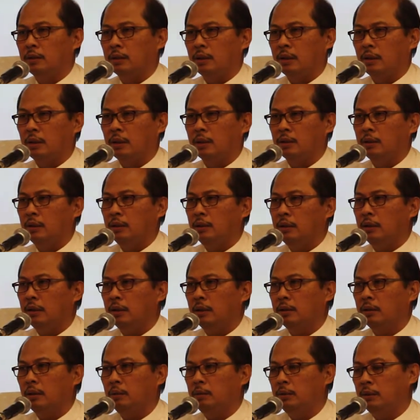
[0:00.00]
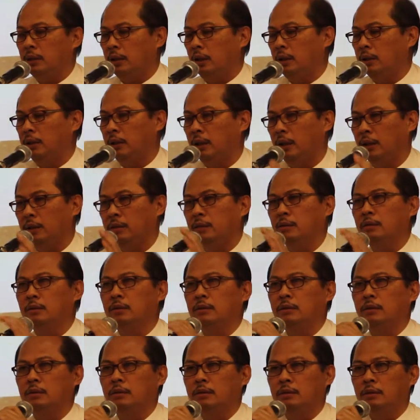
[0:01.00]
Sekarang saja kita bisa
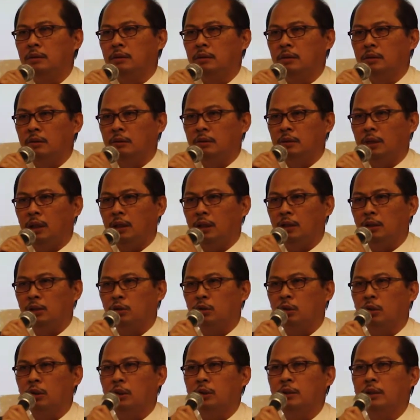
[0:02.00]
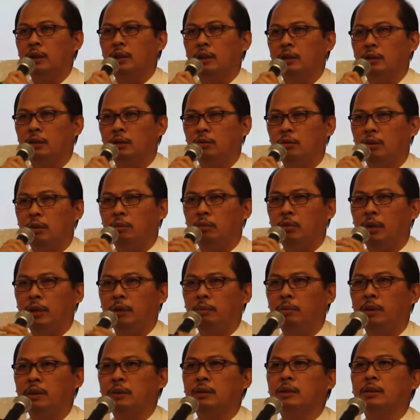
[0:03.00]
lihat jalan tolnya aja udah
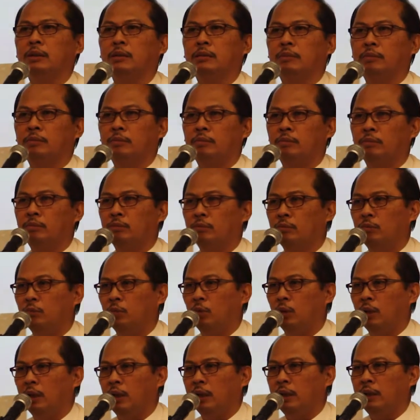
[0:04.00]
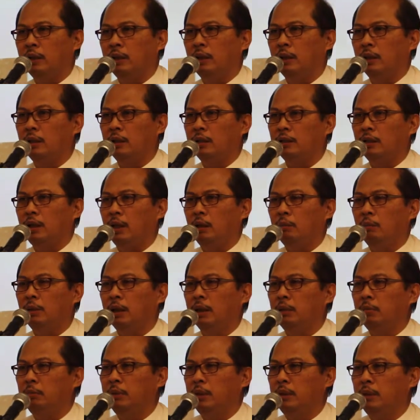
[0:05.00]
mulai macet mulai dari
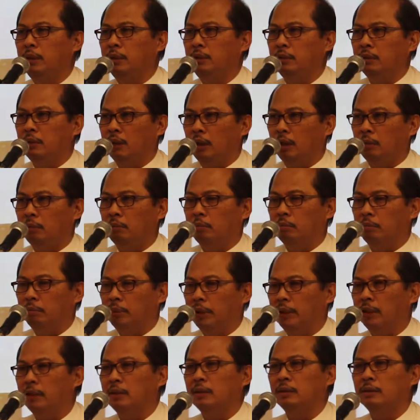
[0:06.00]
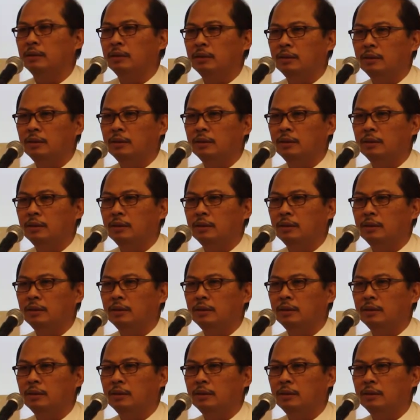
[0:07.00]
Taman Mini sampai